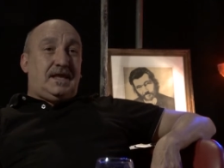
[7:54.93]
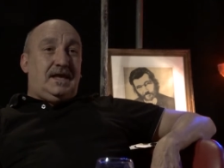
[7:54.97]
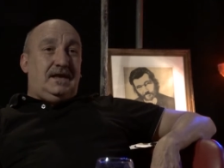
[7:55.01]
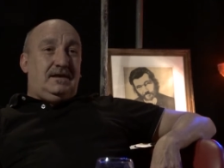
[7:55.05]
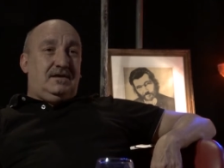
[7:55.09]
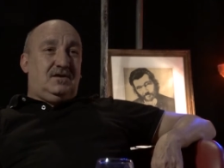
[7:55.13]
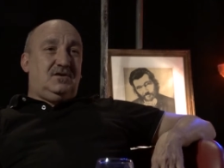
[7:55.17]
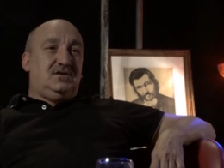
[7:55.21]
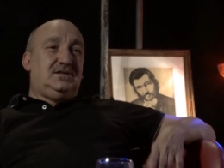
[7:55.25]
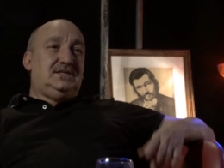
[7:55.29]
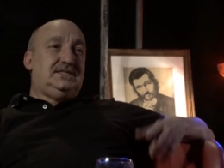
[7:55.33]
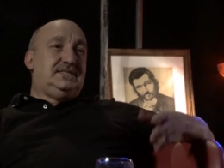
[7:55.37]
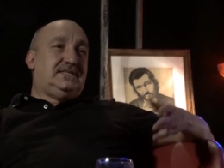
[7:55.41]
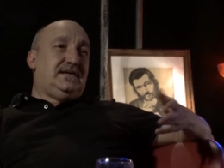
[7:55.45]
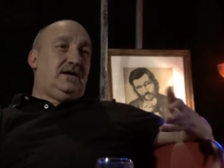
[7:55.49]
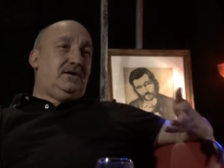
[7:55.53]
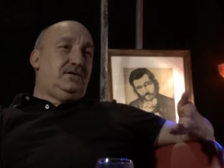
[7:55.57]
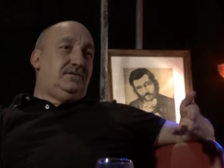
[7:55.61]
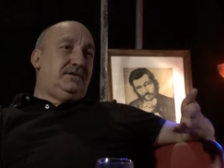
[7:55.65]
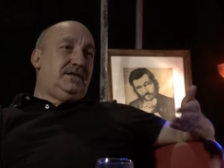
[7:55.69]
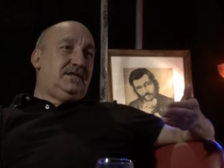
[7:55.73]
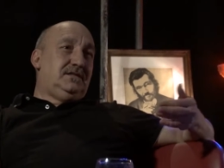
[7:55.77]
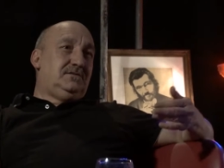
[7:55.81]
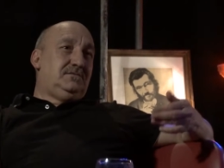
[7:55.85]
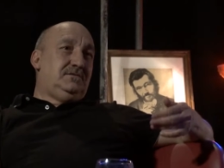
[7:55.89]
Con esa
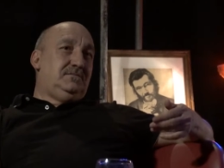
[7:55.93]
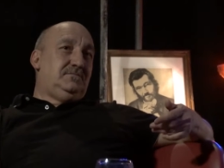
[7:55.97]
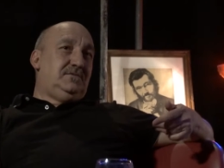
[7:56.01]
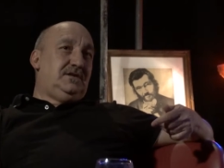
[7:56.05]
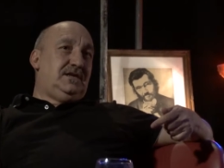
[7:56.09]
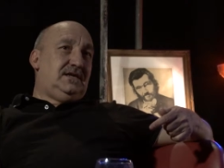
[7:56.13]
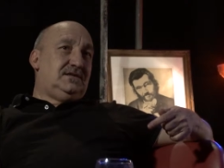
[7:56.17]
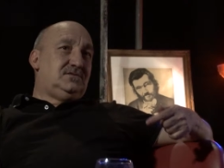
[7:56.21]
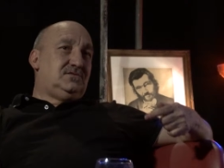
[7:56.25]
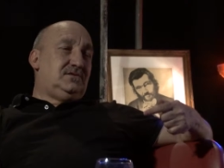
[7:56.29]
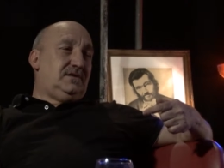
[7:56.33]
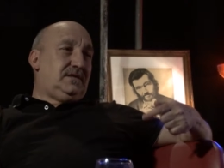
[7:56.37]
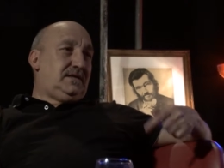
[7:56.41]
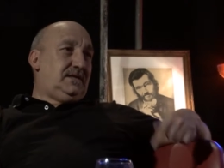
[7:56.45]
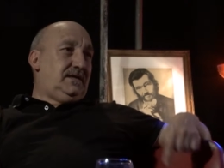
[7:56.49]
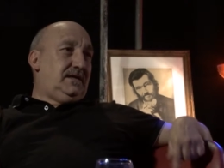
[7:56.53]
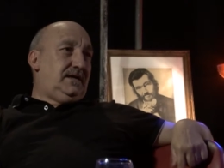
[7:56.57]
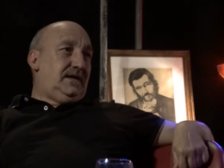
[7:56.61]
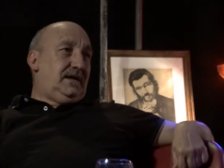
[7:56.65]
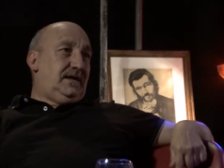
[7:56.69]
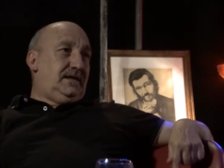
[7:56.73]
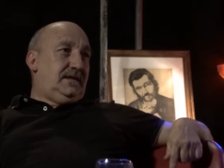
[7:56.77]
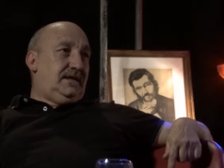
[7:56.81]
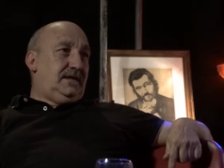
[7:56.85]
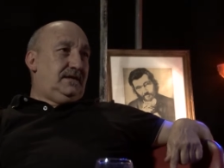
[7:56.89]
obra tuvimos la suerte de
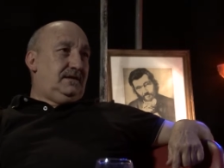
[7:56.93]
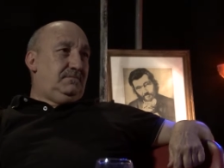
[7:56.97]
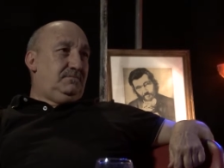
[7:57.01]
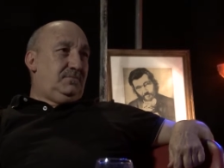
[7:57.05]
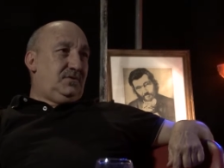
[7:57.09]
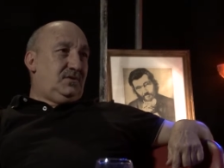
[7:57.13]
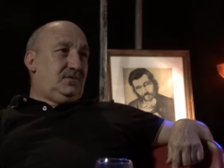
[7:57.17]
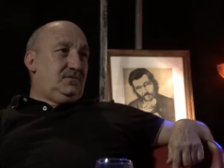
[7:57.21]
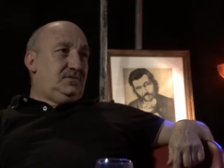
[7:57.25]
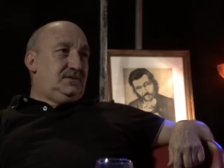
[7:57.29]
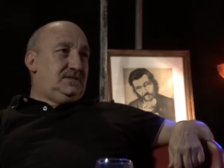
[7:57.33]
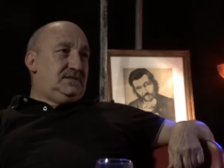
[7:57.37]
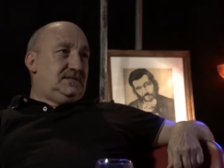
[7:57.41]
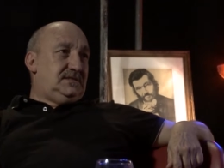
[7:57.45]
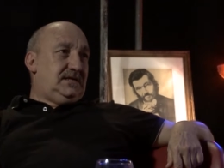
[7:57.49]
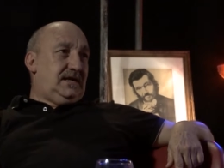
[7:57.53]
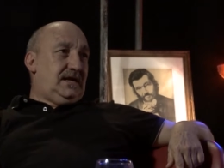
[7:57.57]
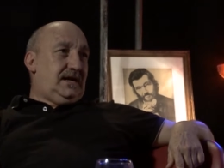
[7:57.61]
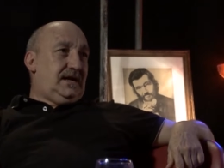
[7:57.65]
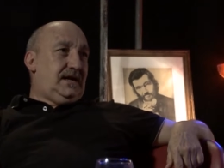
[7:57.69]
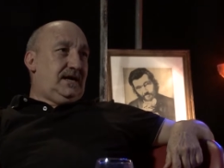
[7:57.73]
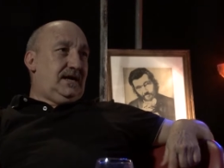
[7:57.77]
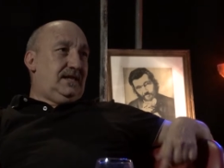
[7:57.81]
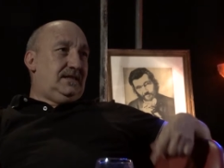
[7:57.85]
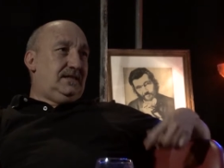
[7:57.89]
ganar el
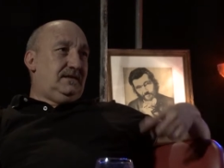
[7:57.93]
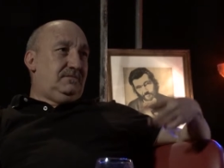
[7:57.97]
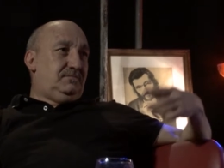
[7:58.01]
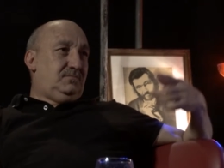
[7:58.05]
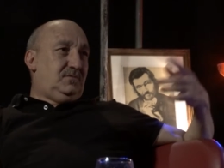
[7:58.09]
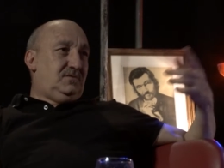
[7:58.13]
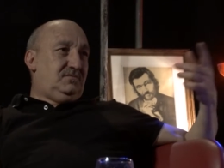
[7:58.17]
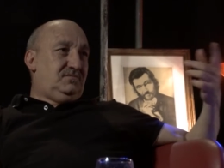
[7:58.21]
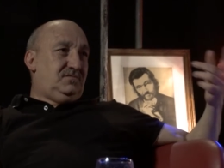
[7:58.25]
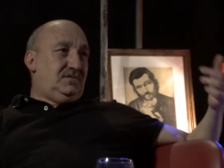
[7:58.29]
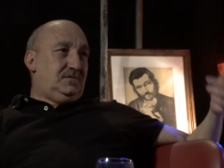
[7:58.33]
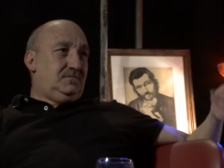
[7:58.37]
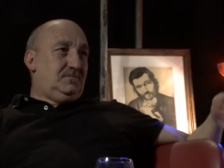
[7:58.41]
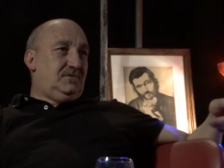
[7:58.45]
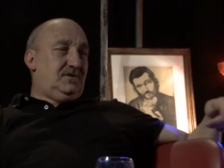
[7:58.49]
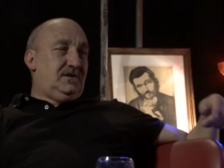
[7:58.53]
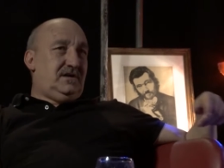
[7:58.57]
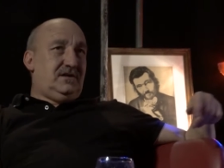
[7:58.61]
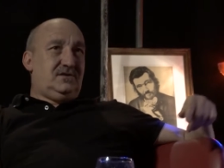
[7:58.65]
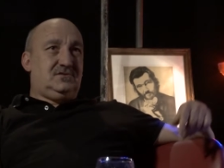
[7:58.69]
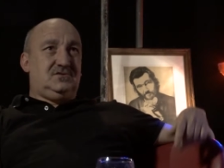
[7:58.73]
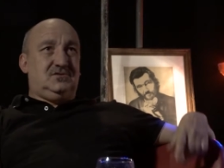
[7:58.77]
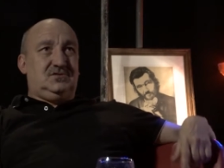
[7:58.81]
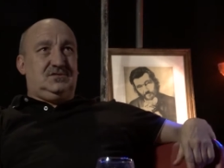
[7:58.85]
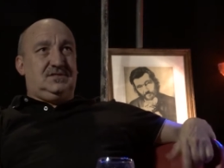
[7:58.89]
provincial, después fuimos a
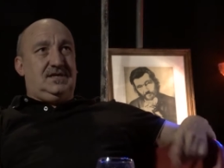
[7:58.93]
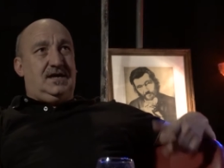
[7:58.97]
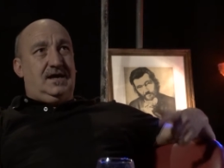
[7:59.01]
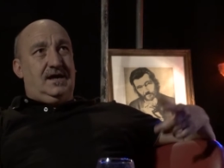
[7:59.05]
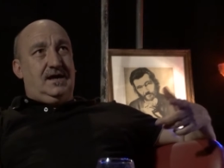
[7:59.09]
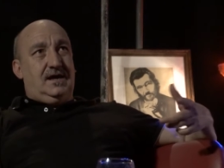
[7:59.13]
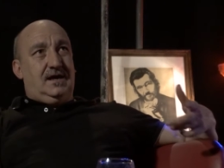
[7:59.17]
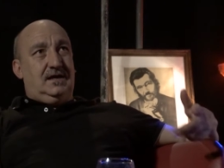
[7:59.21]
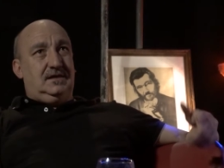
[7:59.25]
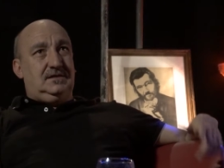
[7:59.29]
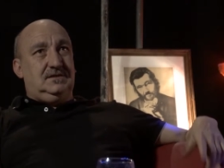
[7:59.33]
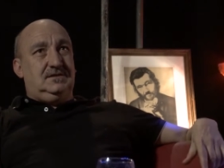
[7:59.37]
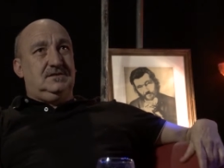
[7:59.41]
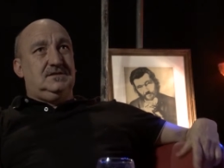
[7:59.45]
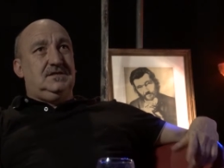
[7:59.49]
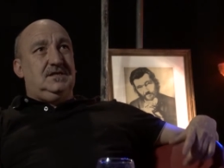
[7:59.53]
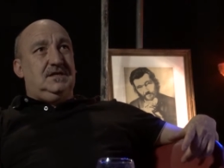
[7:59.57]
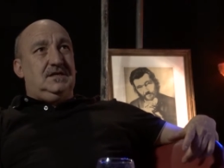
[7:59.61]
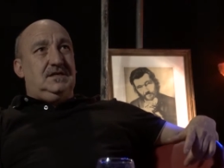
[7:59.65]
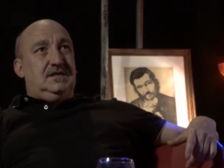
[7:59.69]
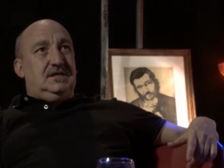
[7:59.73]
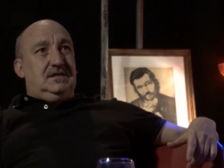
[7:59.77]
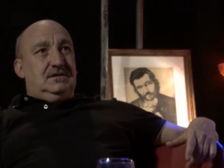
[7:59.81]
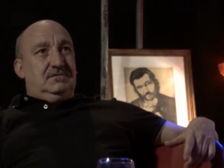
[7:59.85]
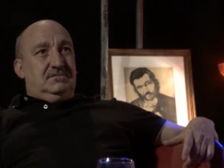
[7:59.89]
Rosario.
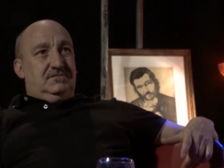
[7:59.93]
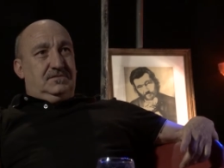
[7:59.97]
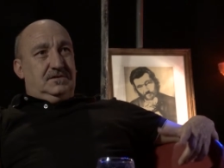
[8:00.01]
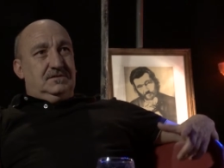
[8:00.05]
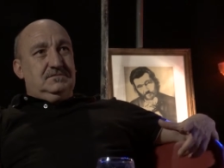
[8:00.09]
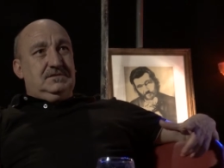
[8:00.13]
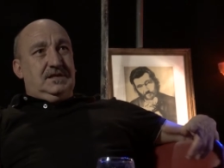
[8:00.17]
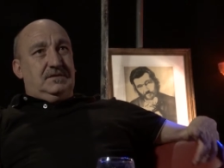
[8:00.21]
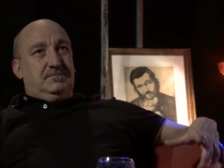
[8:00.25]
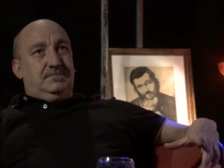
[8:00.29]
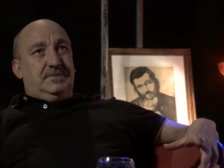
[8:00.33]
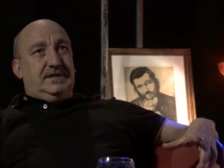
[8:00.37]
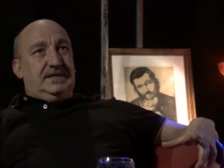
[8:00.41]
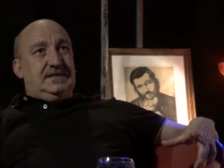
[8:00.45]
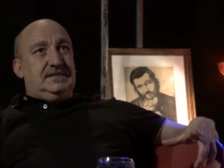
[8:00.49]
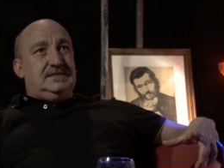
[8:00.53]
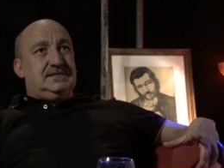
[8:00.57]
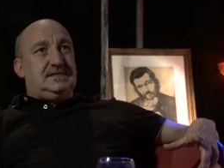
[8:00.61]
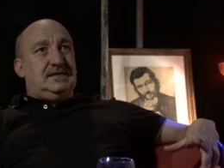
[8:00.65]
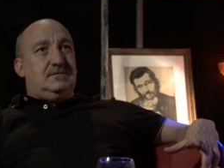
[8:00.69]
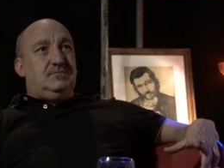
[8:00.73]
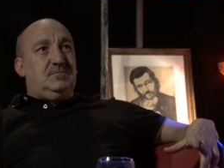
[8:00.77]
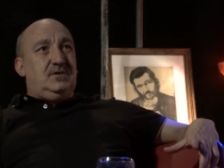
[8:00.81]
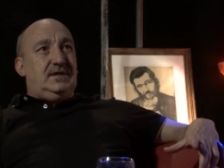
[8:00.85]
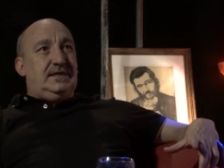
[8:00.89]
Fue una
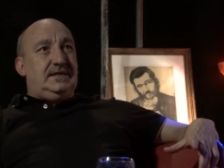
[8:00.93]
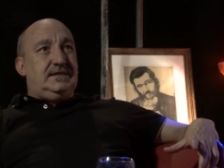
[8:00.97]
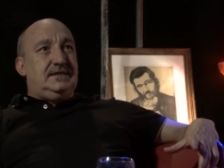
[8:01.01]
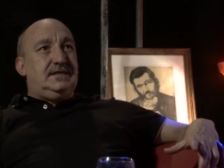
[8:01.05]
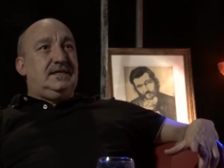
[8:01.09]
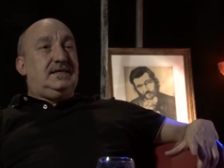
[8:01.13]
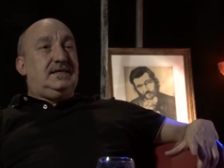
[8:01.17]
experiencia muy linda y